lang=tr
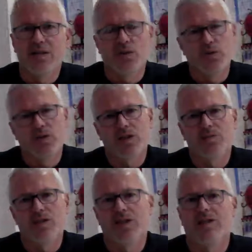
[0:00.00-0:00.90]
10
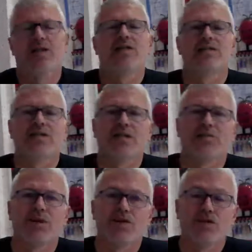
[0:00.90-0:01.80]
takım da kendi arasında
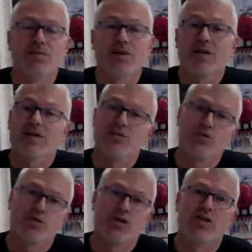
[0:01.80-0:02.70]
maç yaparak
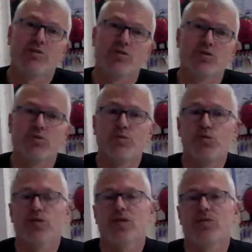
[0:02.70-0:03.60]
3 takıma düşüp
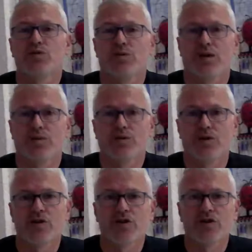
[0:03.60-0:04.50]
3 takım süper
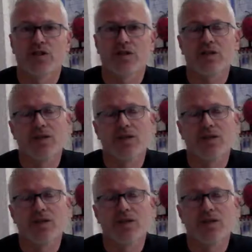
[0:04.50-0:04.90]
amatöre çıkacak.